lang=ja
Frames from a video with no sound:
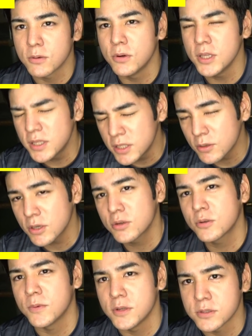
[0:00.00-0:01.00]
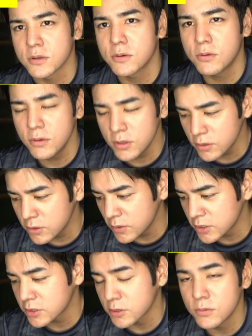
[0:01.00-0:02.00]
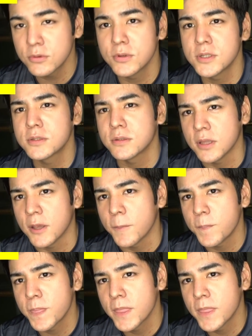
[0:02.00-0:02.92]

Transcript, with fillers: こう言ってくれる人もいるんですよ。こう言われた時本当嬉しくて、